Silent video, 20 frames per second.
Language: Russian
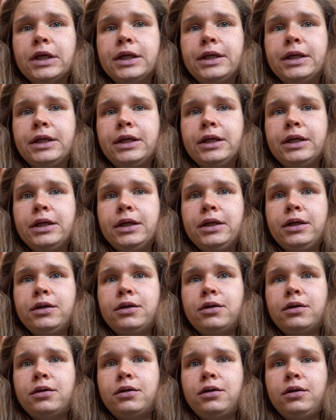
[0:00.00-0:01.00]
И
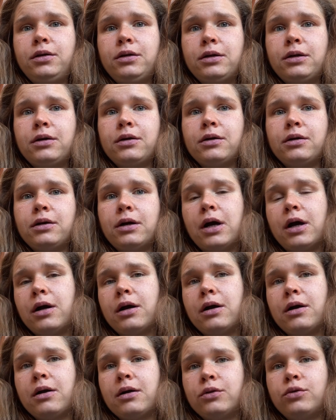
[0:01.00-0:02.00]

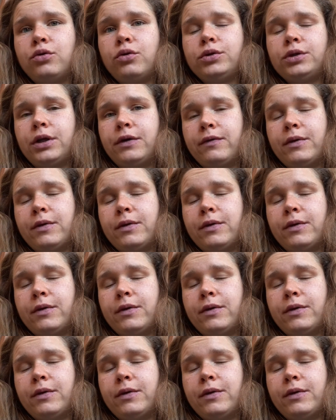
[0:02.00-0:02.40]
доктор